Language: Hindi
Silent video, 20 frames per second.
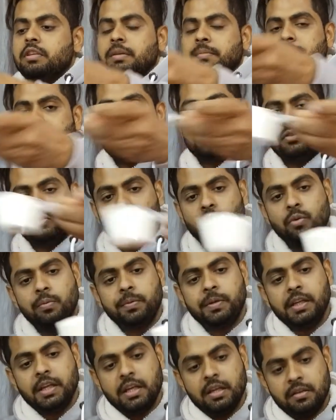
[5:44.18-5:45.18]
ये मैंने
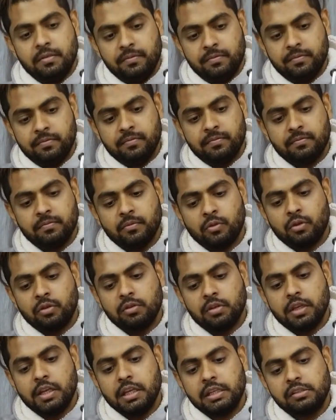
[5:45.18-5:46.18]
स्कूप ली है
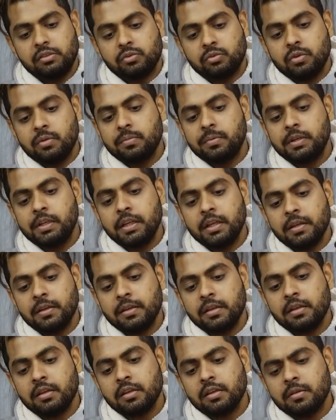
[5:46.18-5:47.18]
एक स्कूप है
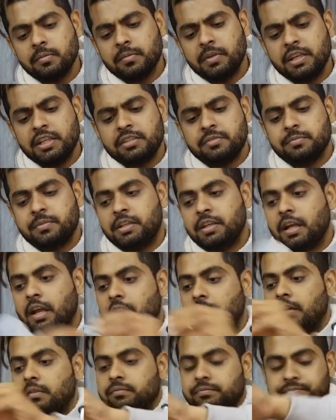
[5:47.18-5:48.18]
मैंने इसमें
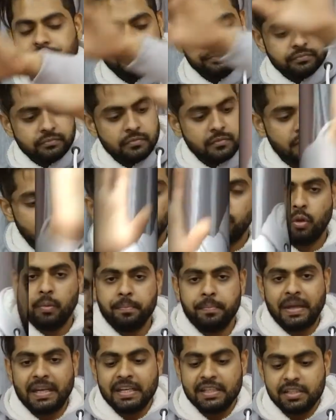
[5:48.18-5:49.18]
डाला
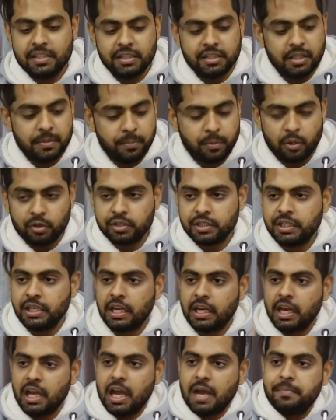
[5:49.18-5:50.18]
तो मैंने इसके अंदर प्रोटीन
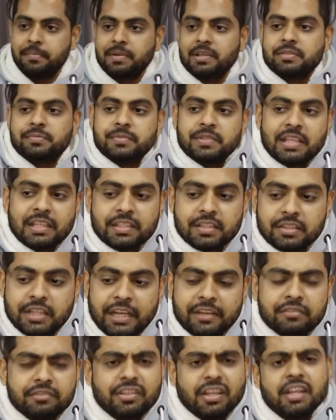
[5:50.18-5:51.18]
डाला अब मैं इसमें जैसे
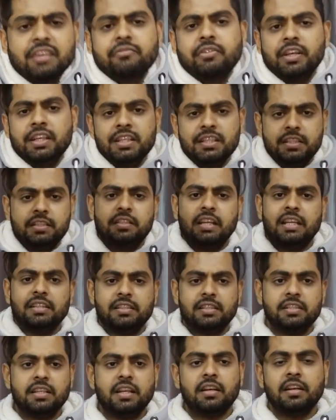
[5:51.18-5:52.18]
जनरली
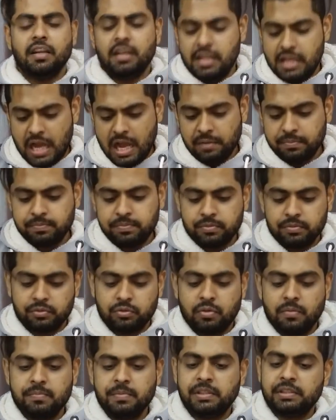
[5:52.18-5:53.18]
जैसे जनरली आप
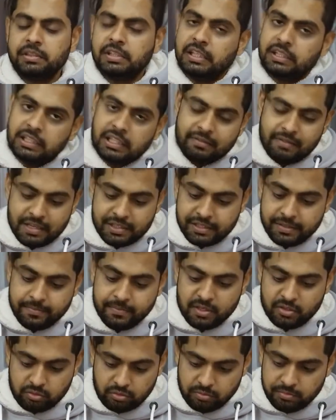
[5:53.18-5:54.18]
इसको मिक्स करते हैं वैसे
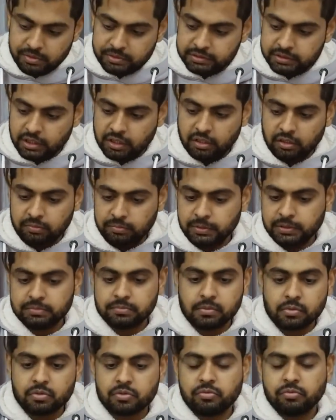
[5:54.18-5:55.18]
ही मैं इसको मिक्स कर रहा हूँ मैं
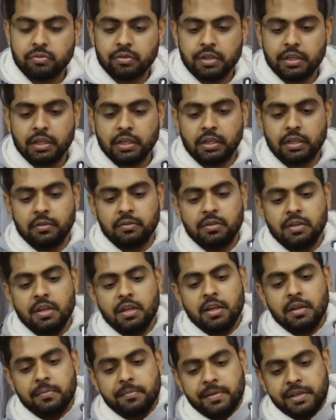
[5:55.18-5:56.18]
इसमें कुछ वो नहीं कर रहा हूँ
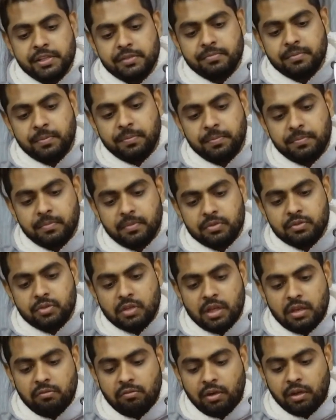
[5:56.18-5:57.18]
मैं इसमें
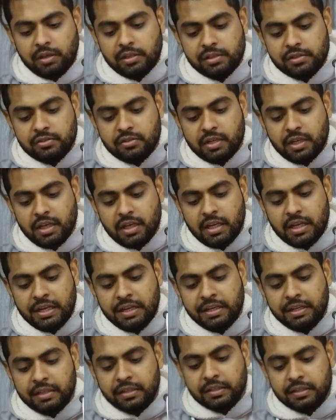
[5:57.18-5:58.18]
जो है वाटर जो है
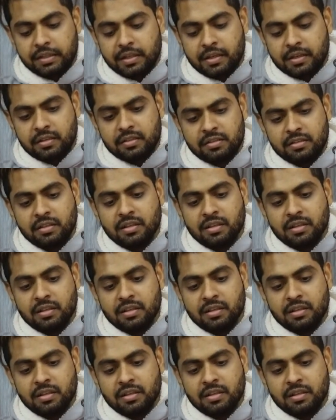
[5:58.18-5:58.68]
ऐड कर दिया